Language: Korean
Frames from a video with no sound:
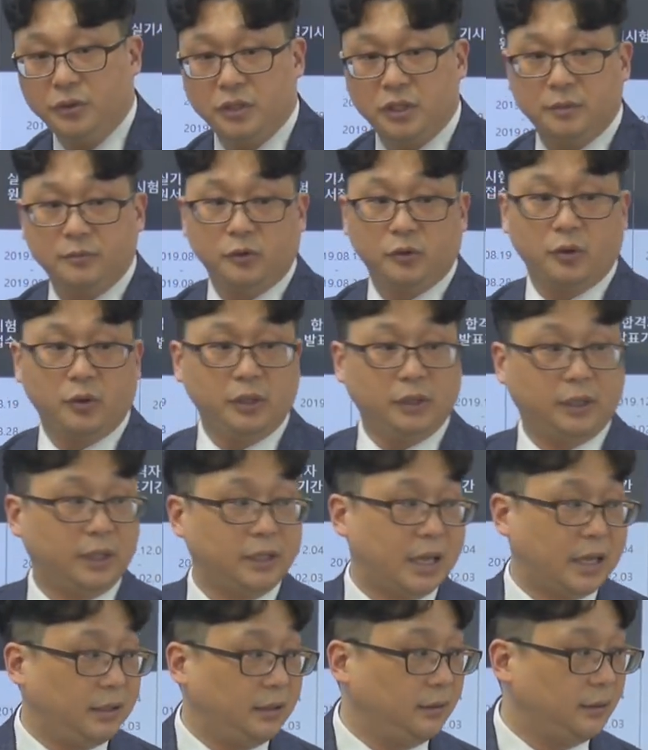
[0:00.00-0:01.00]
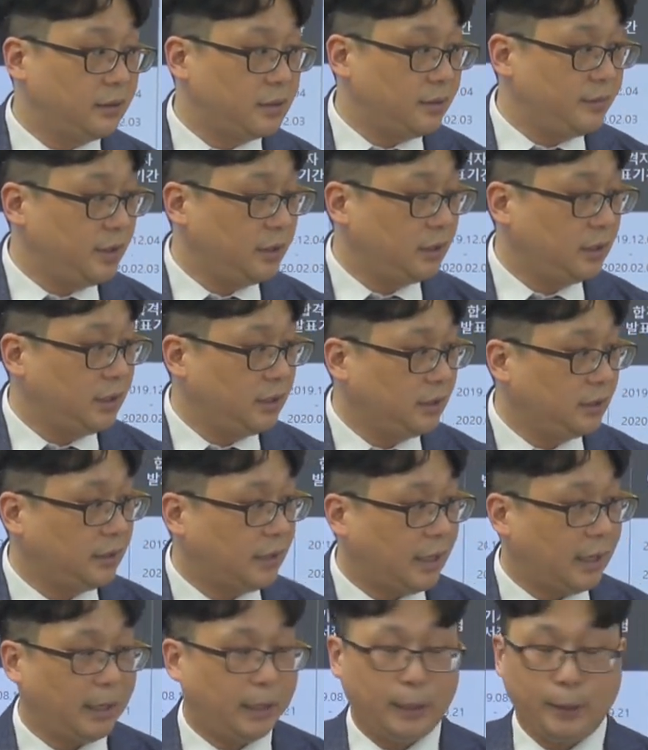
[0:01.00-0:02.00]
시험으로 일단 예를 들어 설명을
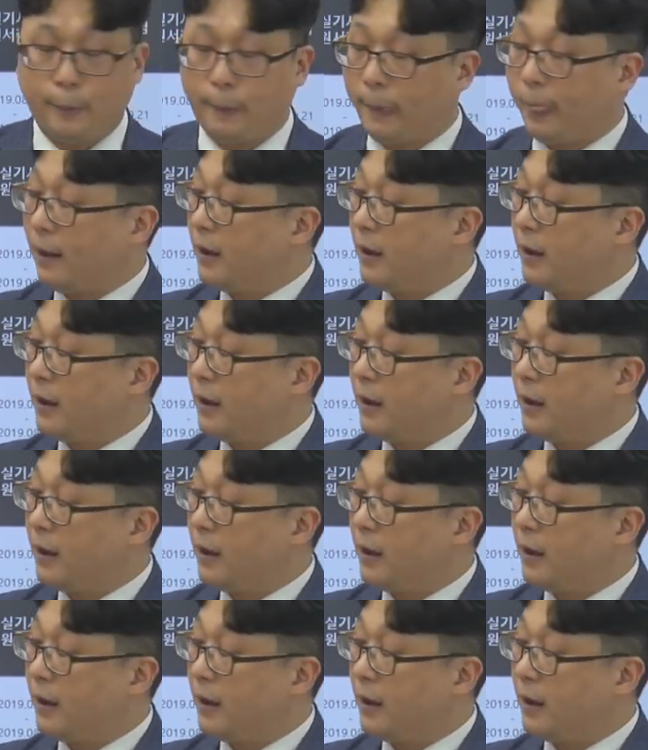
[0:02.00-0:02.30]
드리는데